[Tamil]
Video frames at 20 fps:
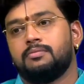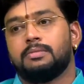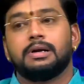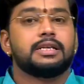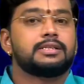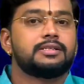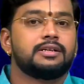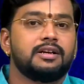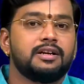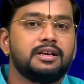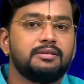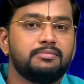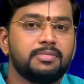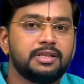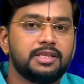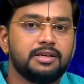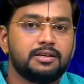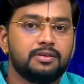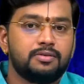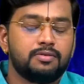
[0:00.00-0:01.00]
மனசுக்கு
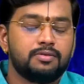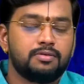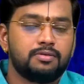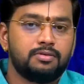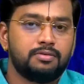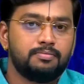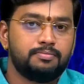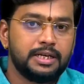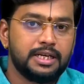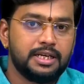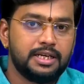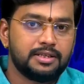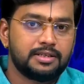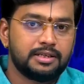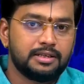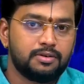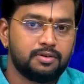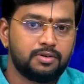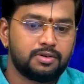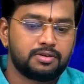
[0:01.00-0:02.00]
நிம்மதியை கொடுக்கும் பெரிய
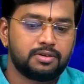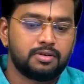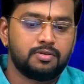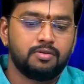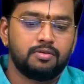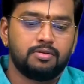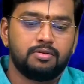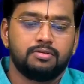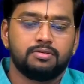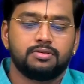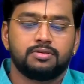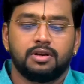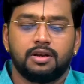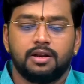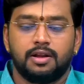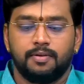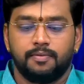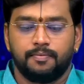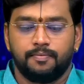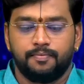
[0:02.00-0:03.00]
சந்தோஷத்தை கொடுக்கும்னு
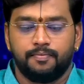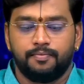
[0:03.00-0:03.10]
சொல்லலாம்